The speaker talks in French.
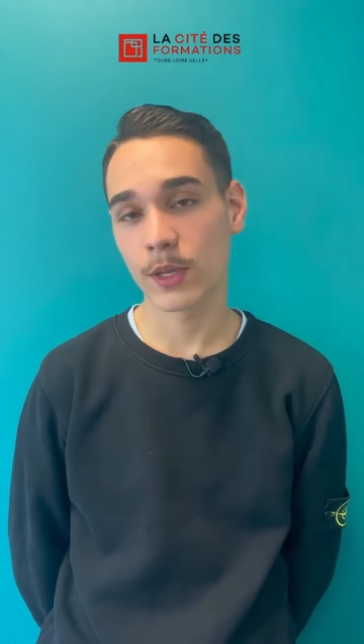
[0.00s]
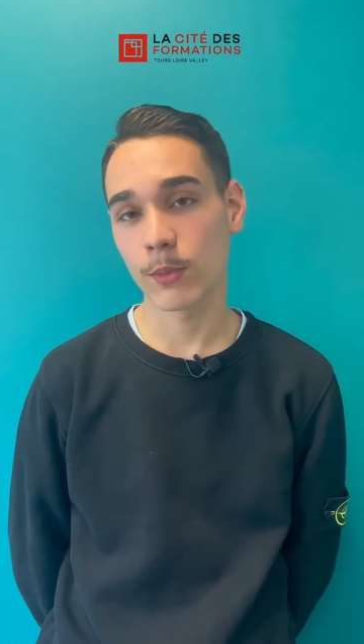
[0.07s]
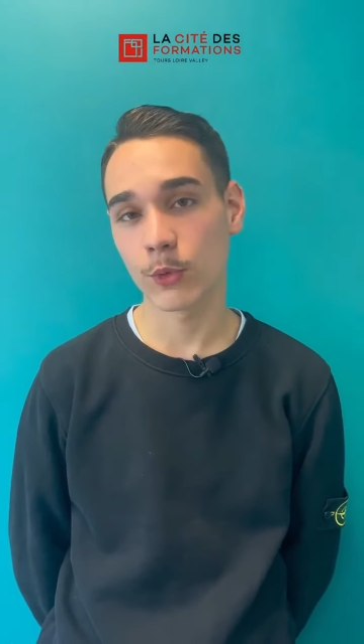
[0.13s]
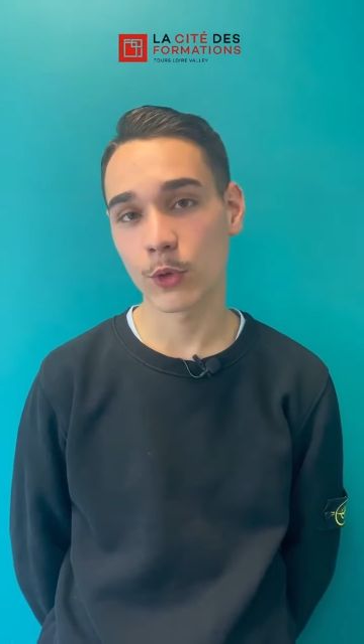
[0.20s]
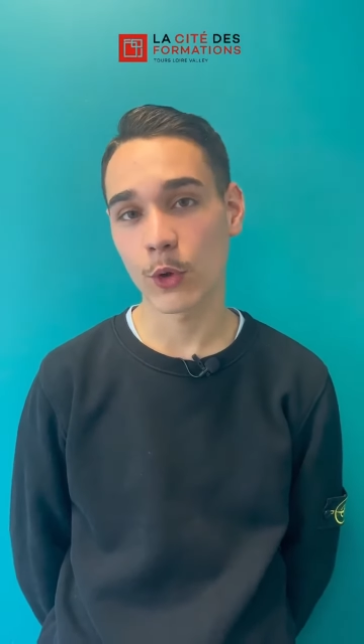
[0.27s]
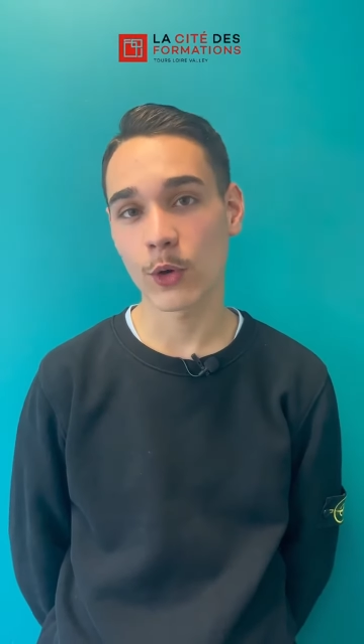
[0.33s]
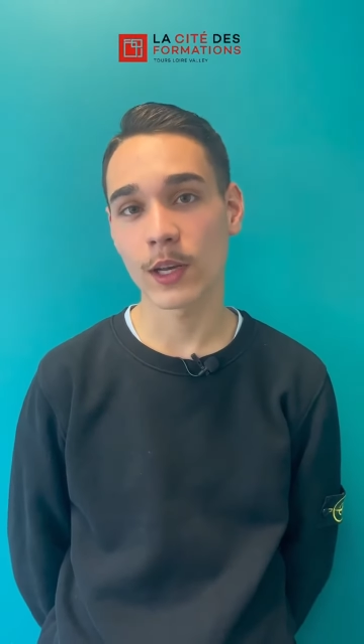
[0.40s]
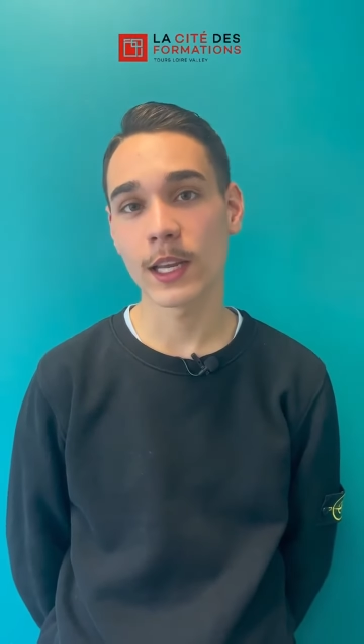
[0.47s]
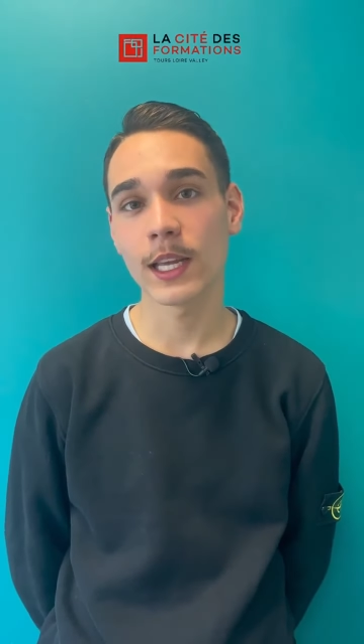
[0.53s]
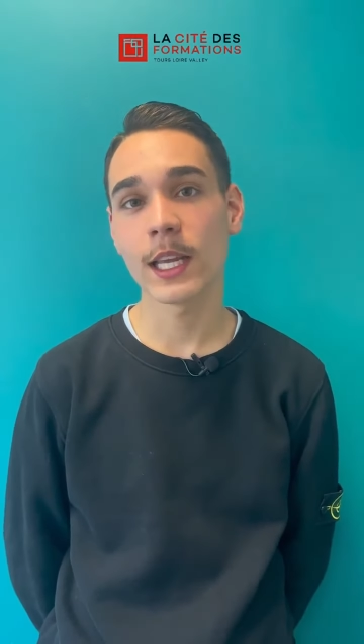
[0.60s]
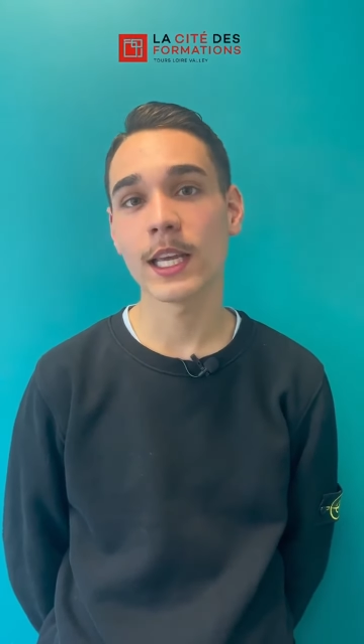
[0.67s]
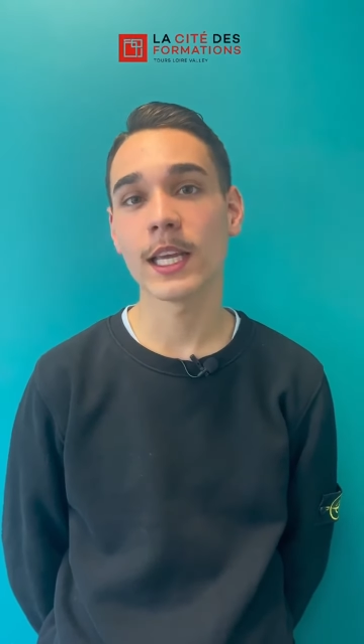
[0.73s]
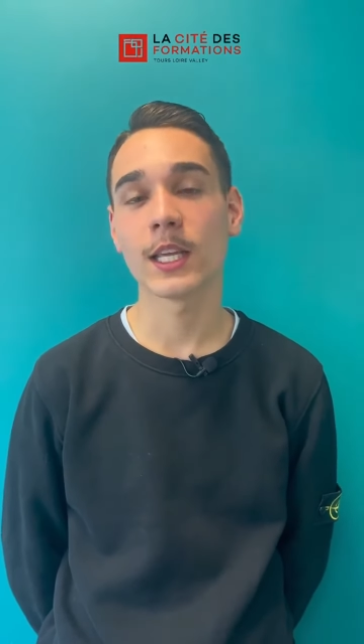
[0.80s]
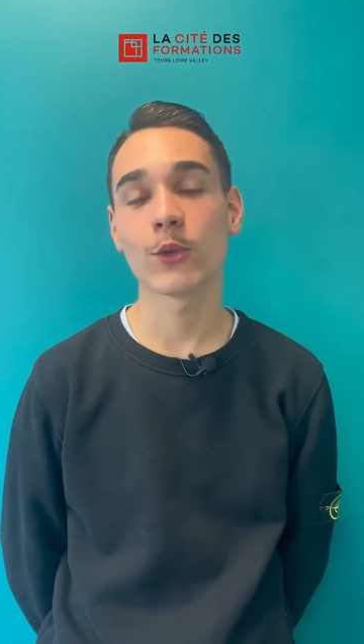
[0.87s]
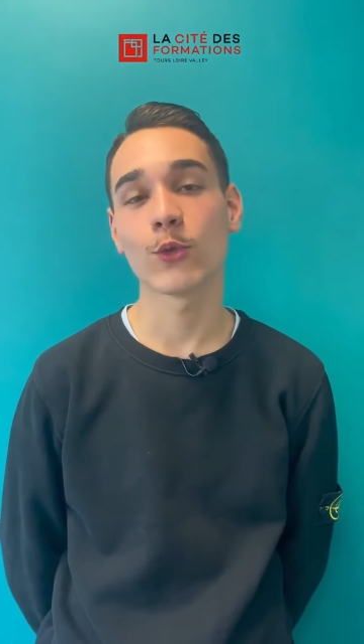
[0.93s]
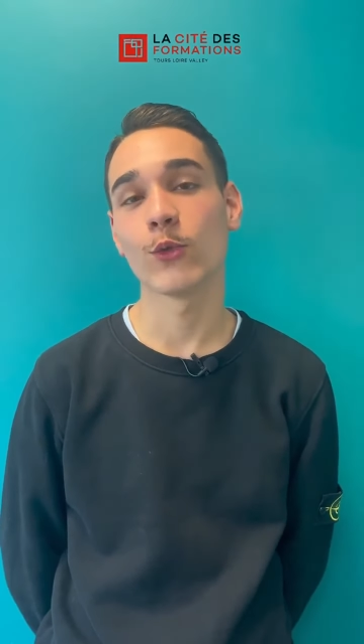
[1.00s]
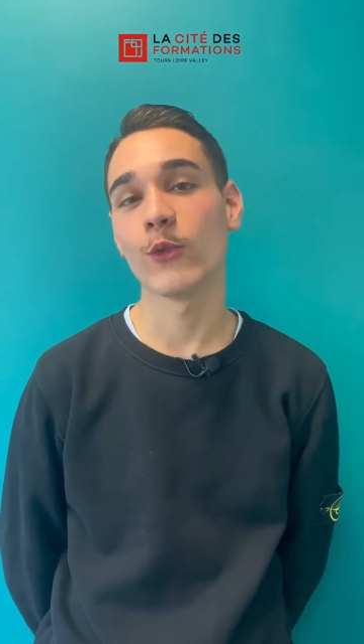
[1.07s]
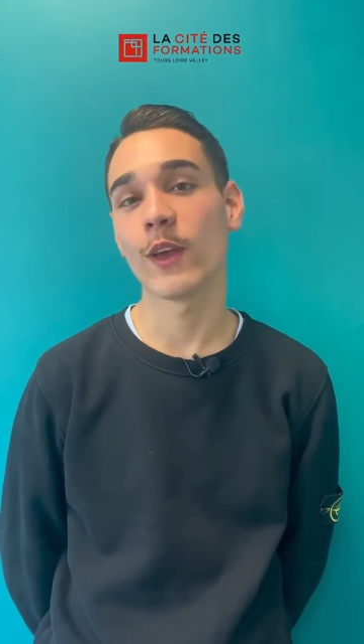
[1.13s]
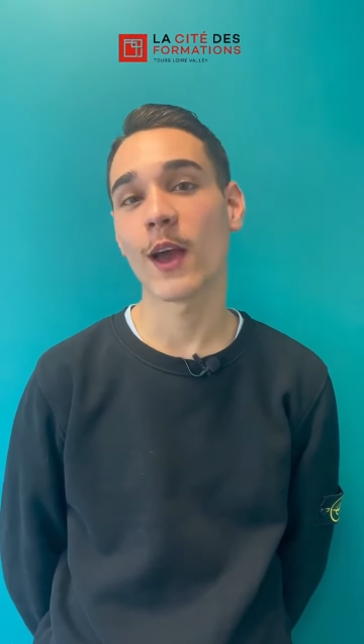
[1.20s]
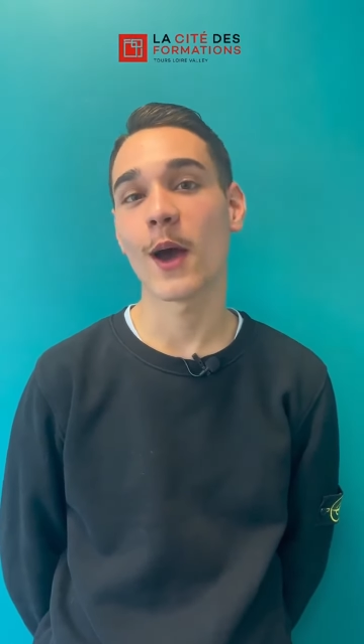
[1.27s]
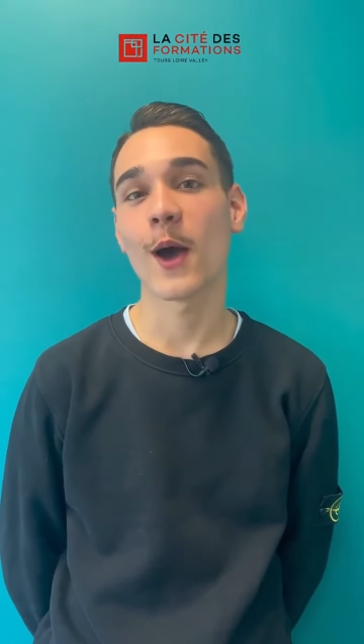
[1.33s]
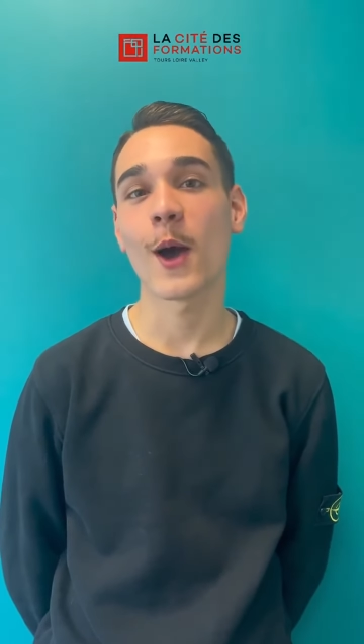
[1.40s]
mon anglais et
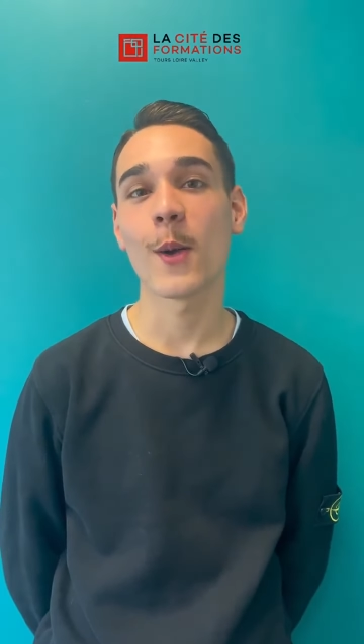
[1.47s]
trouver un,